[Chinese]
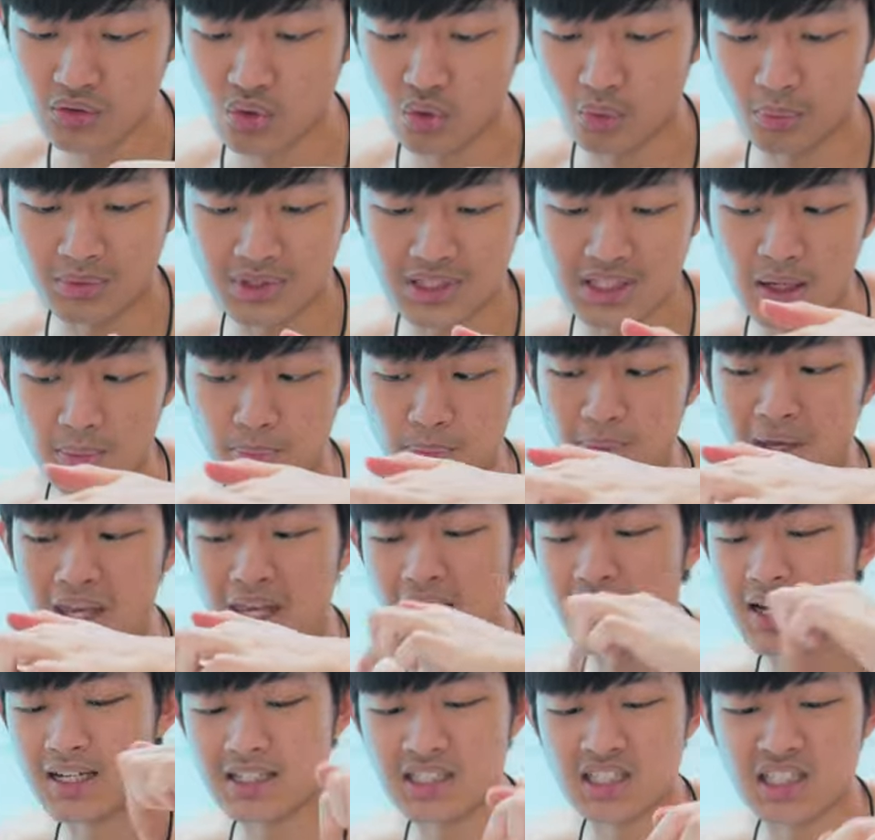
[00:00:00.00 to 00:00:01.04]
所以我们现在背
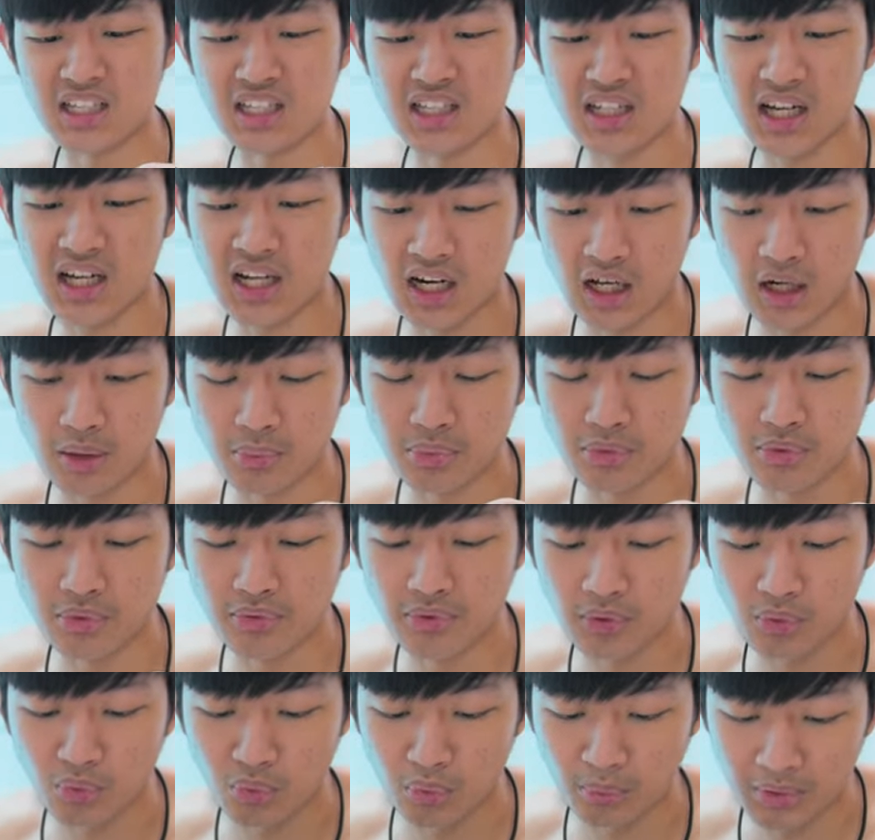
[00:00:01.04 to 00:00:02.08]
盖掀开来的部
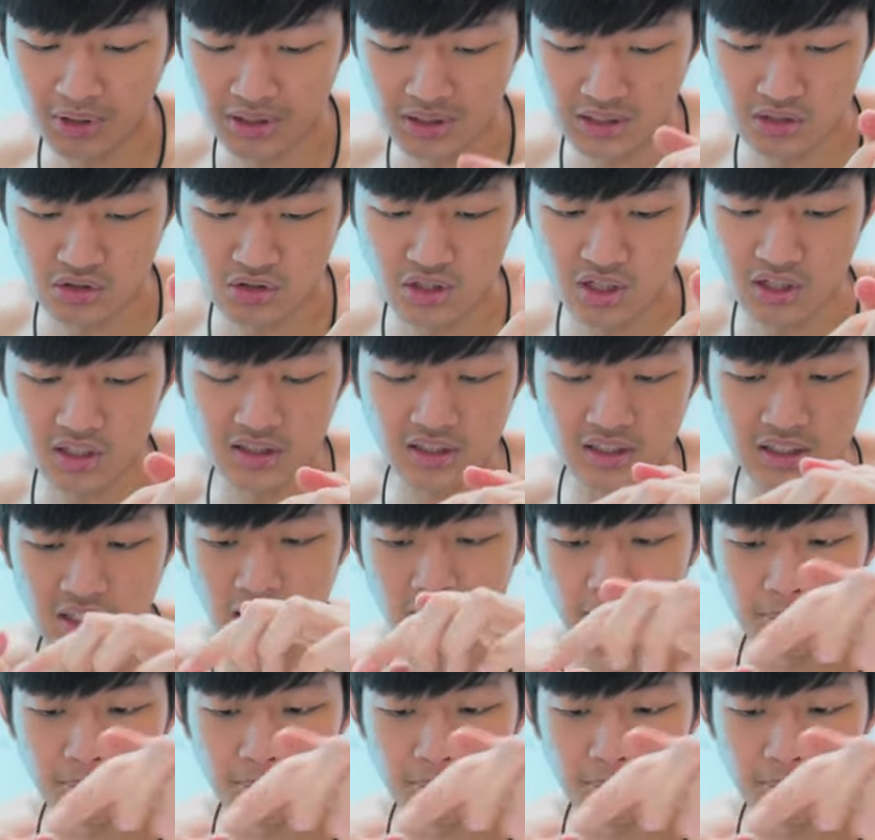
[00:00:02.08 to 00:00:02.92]
分，我们已经彻底